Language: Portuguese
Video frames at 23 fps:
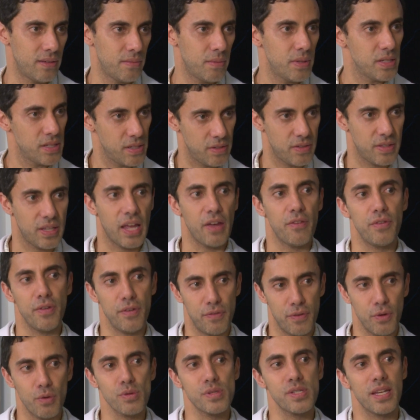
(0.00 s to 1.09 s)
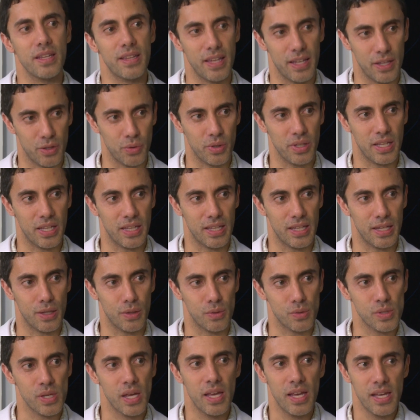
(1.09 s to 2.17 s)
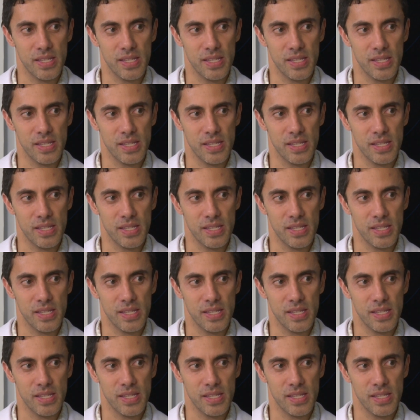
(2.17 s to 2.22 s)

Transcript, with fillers: Ele tem, viveu 70, 80 anos.